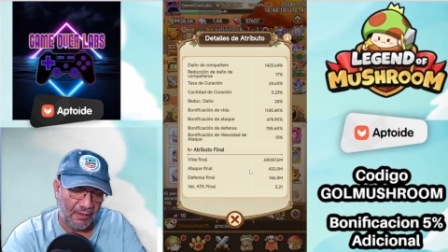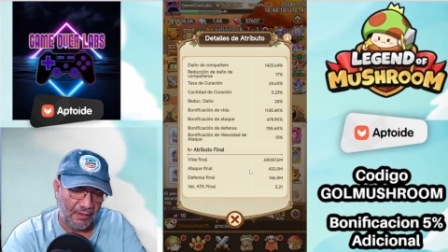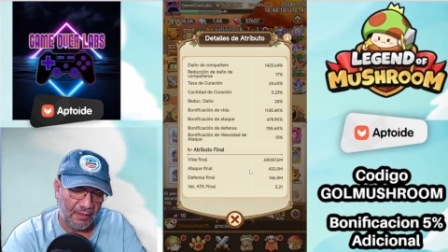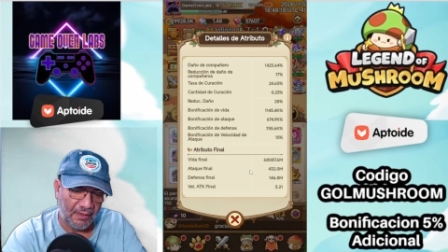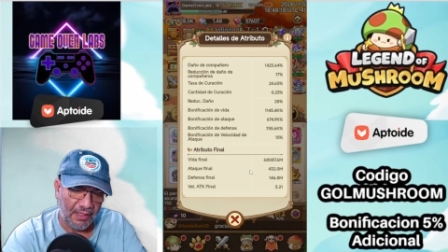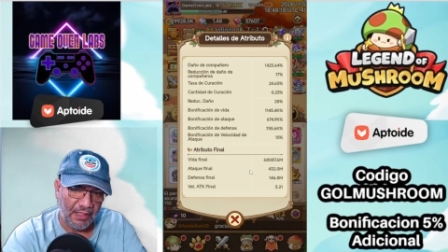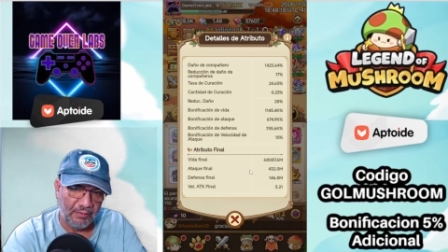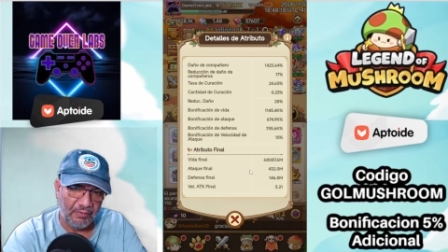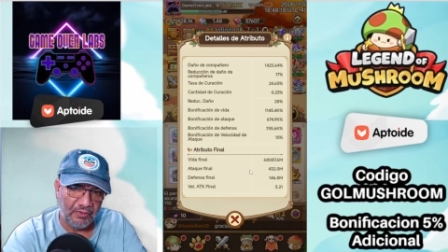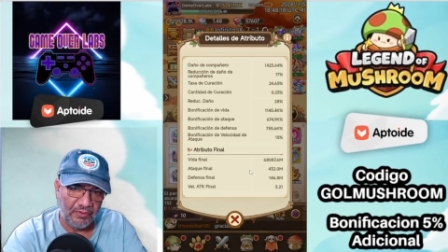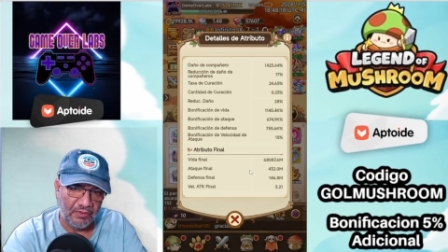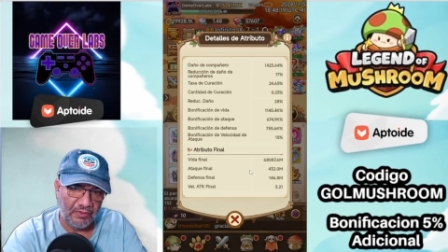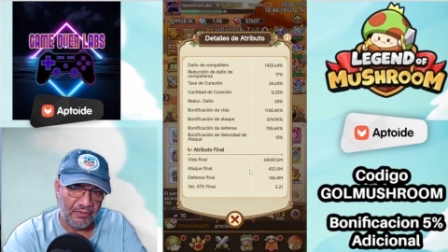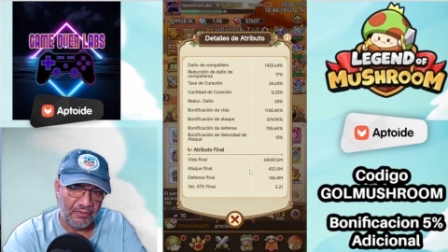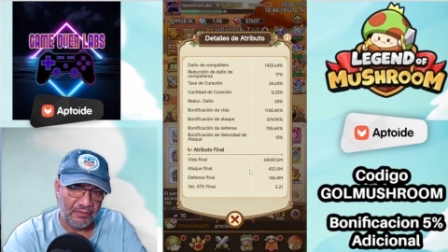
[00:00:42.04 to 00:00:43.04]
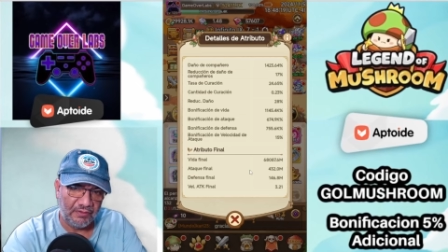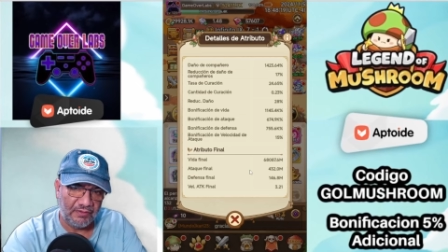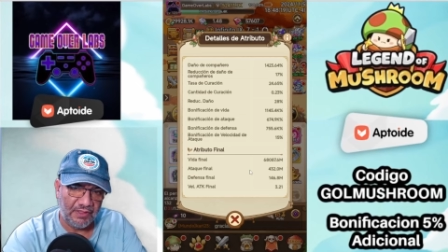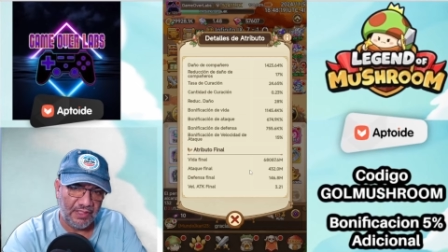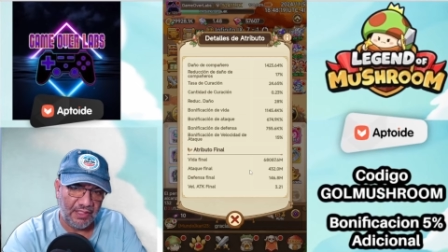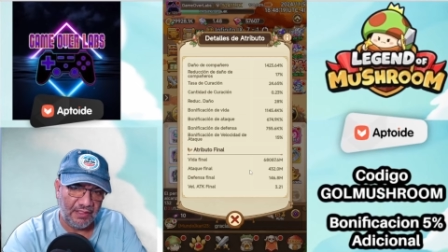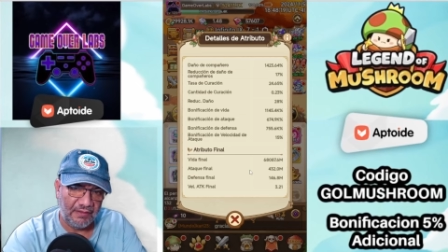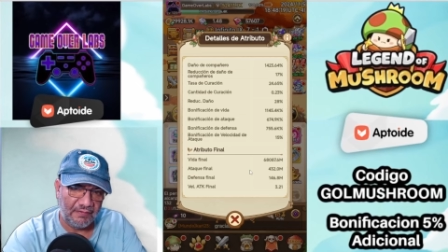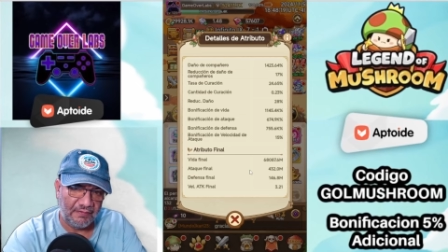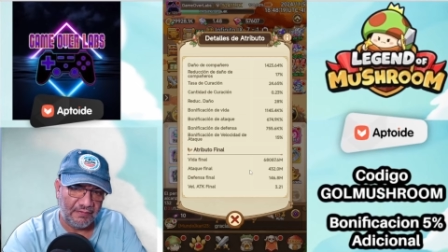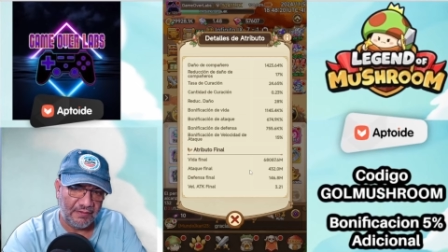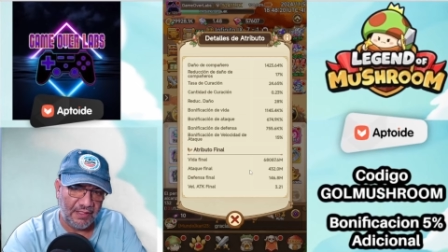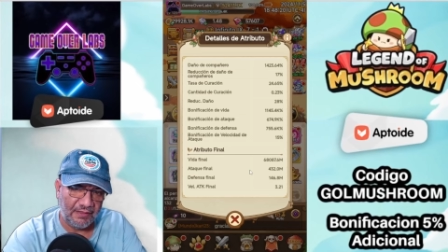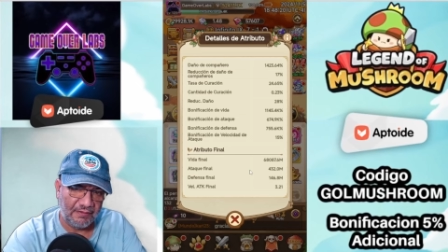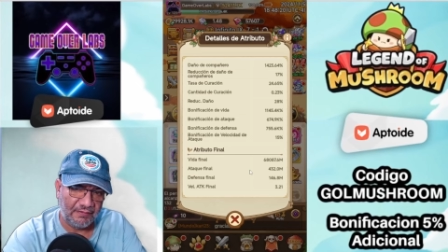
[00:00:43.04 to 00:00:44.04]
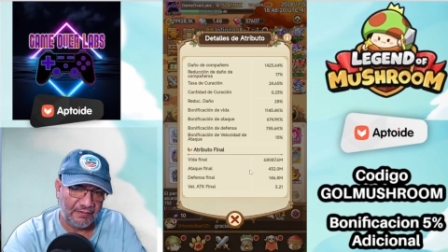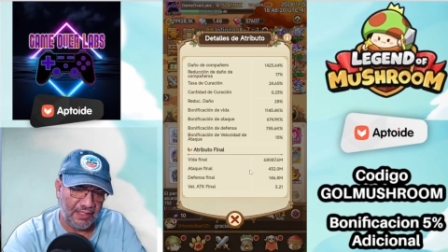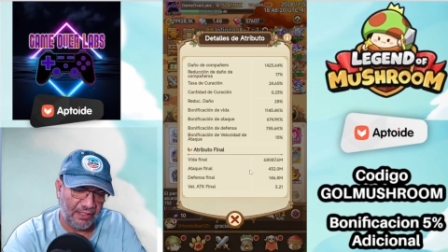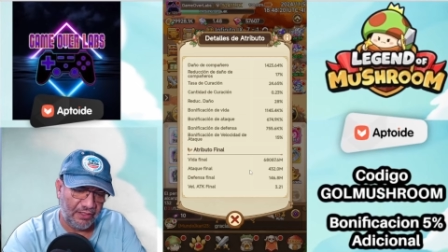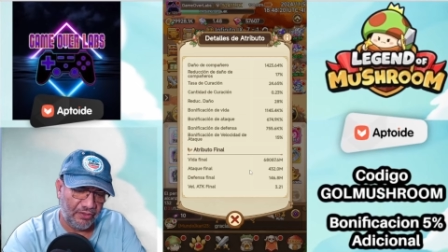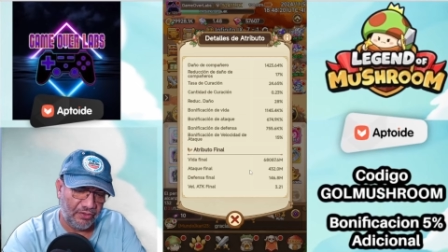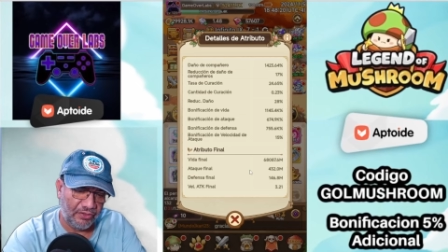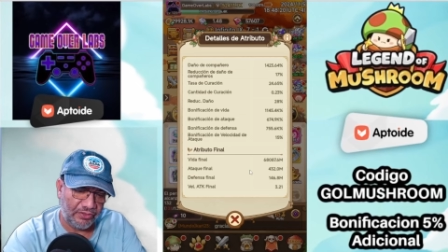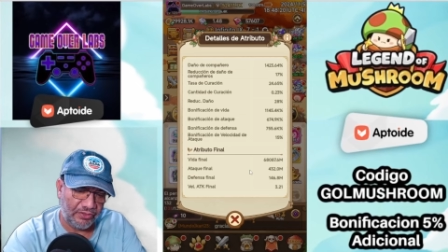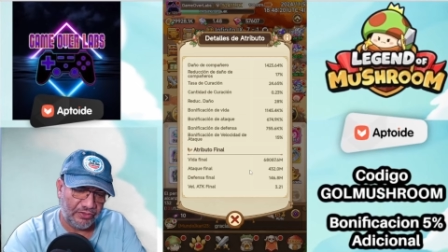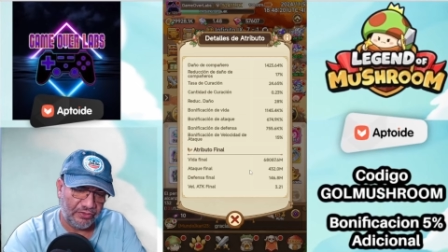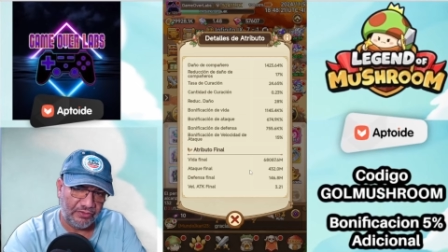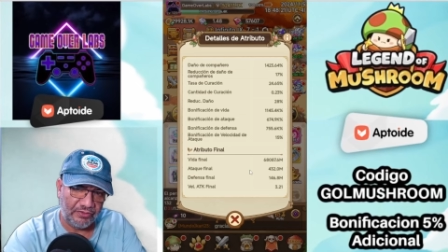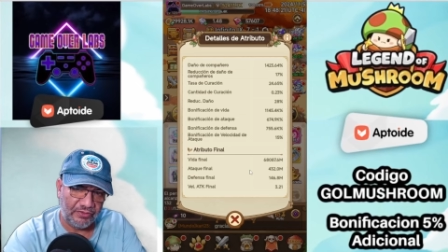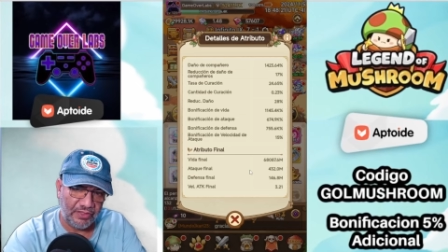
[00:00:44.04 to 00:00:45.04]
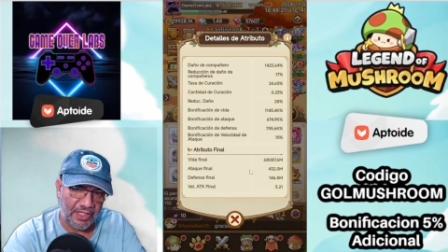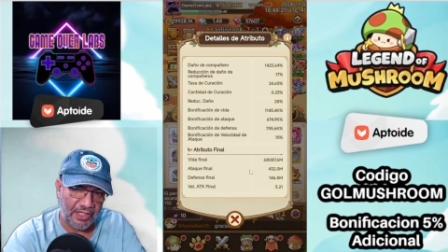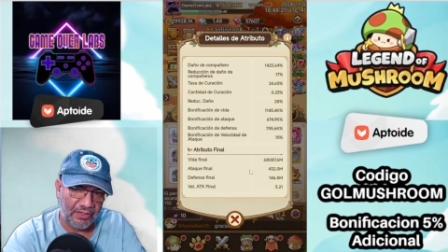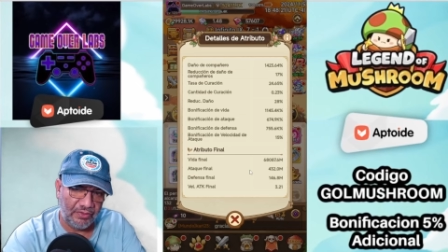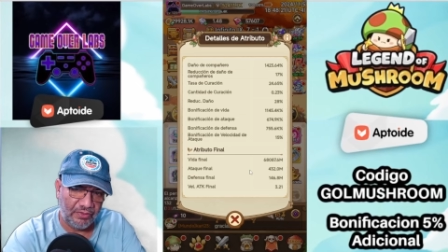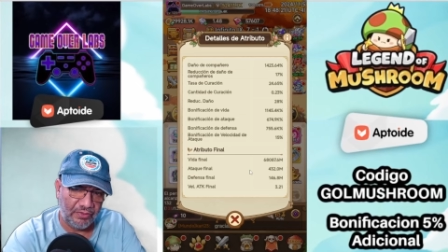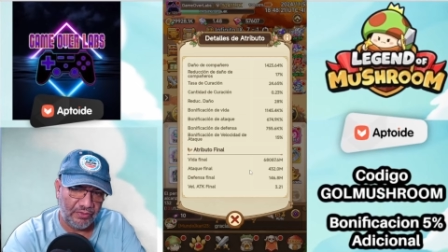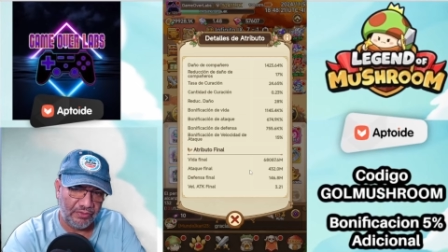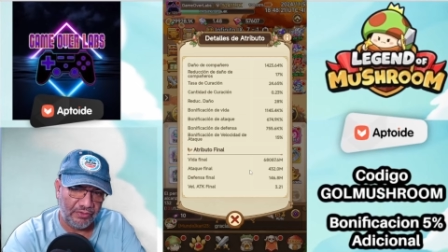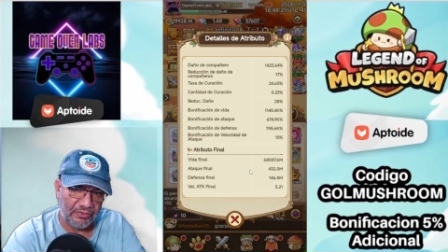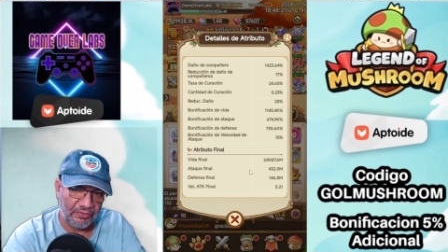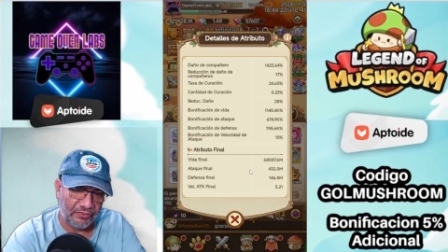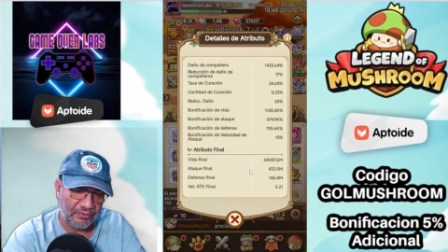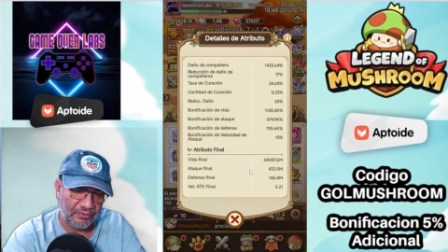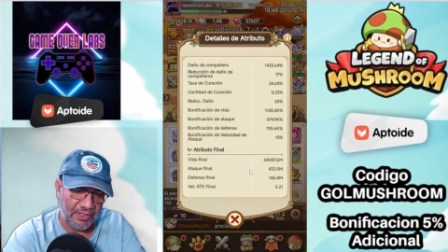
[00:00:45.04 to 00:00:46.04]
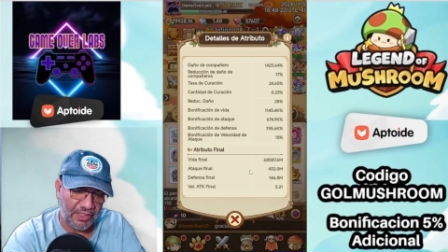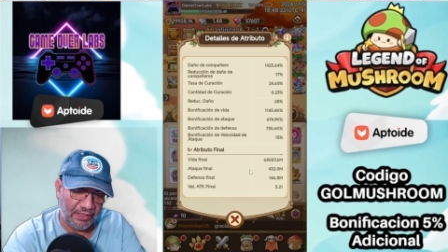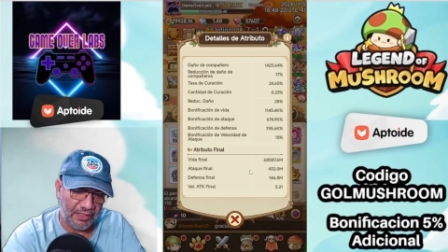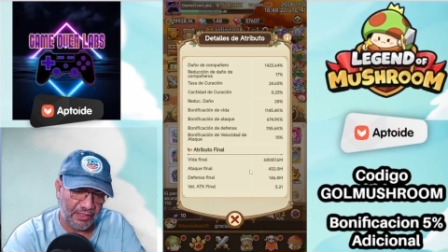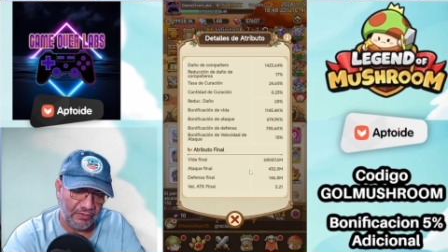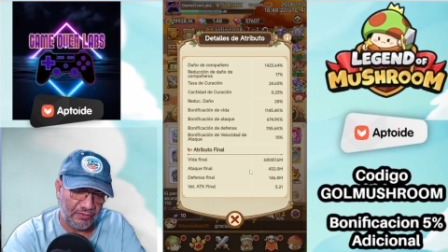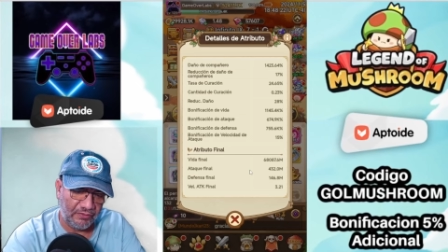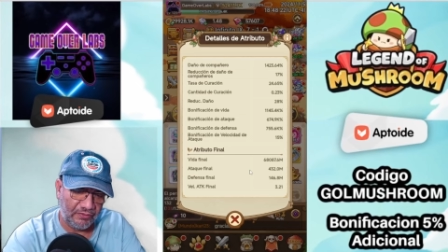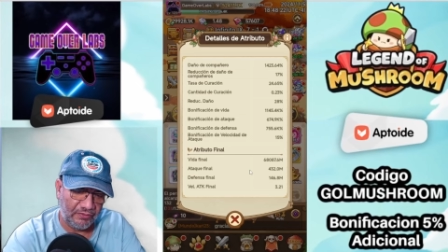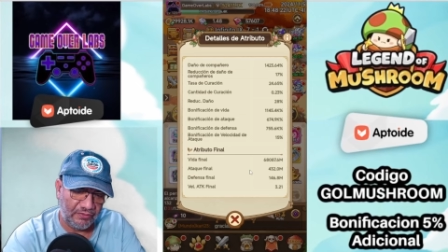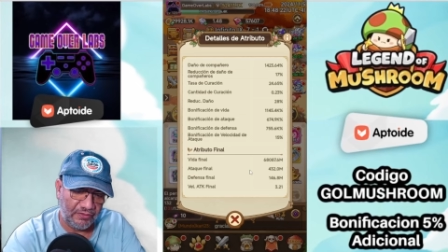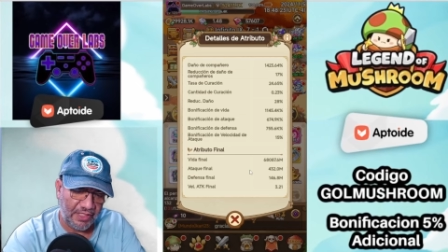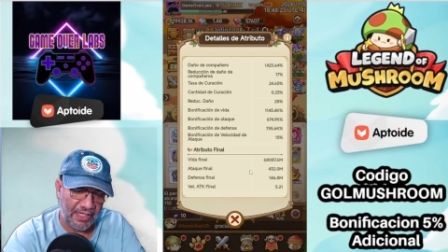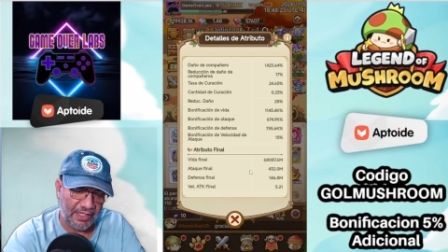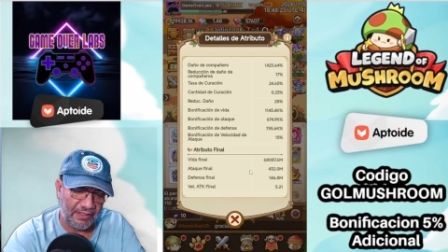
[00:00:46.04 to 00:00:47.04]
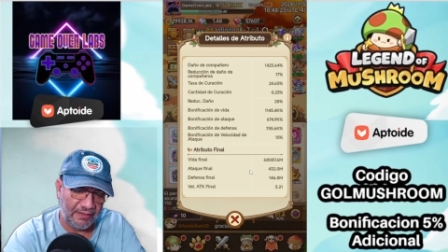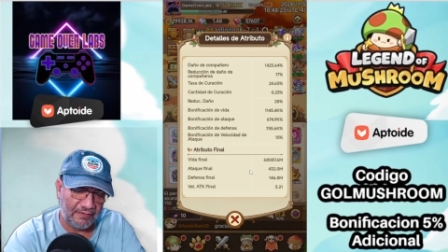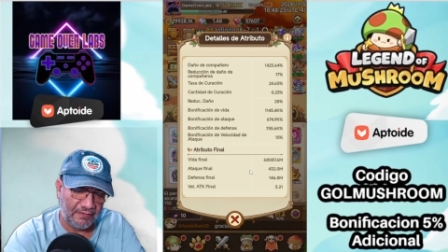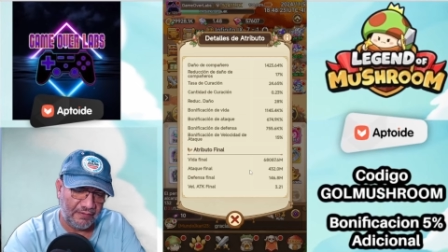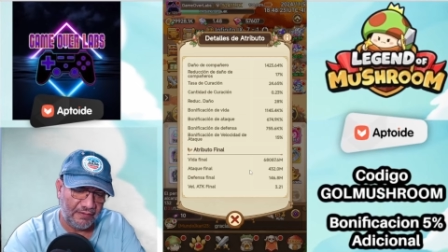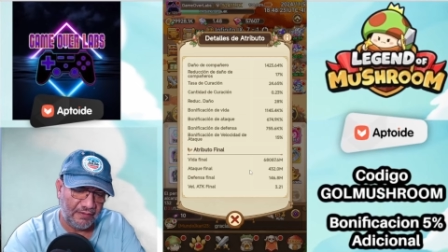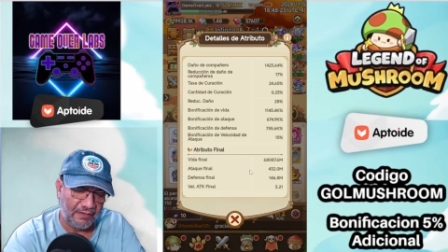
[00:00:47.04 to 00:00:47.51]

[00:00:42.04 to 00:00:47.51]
Tenemos 68087 con 6.